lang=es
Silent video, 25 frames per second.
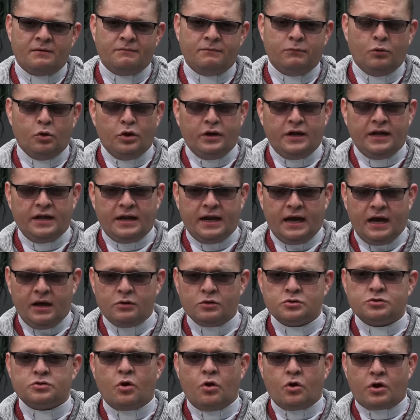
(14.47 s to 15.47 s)

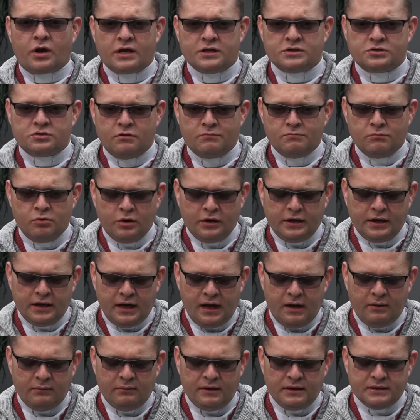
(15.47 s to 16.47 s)
vulnerados o que son
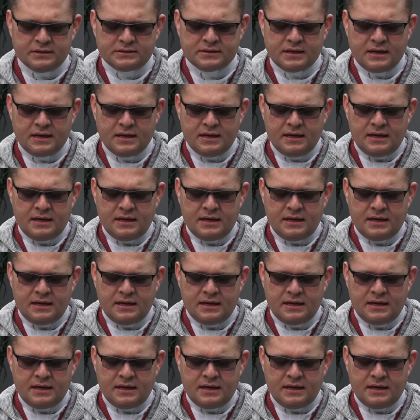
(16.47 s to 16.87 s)
vulnerables,